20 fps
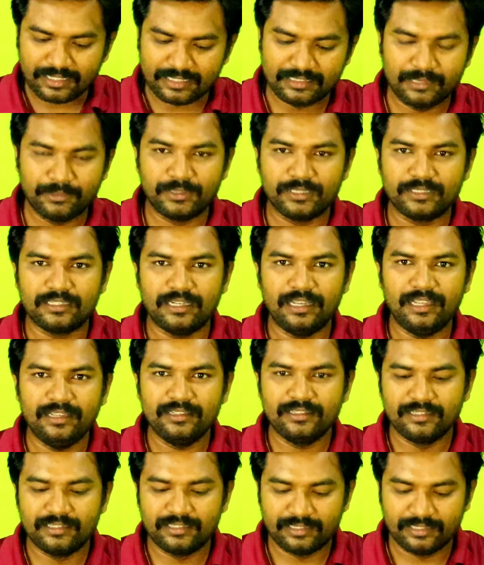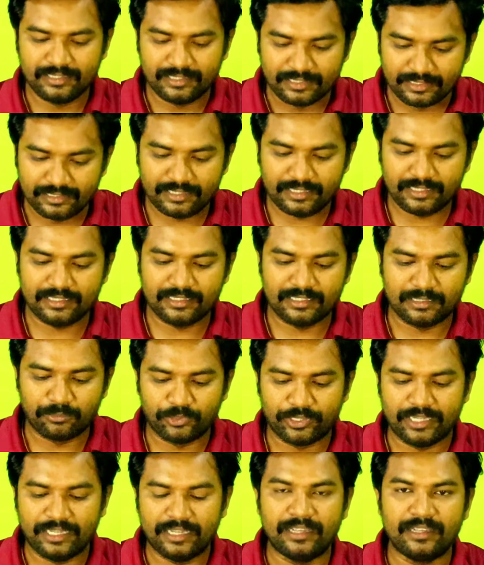அந்த விதத்தில் இன்றைக்கு
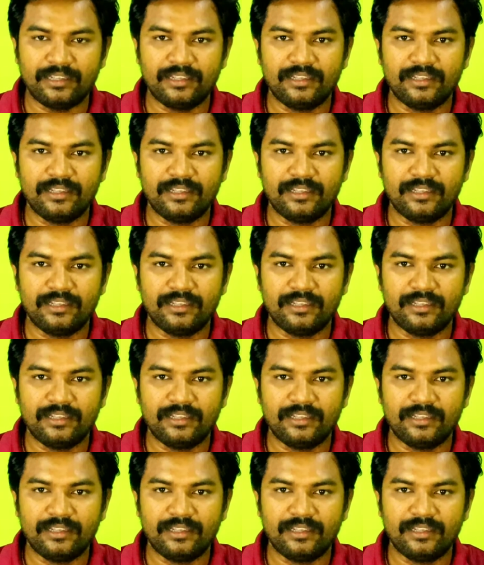நம்முடைய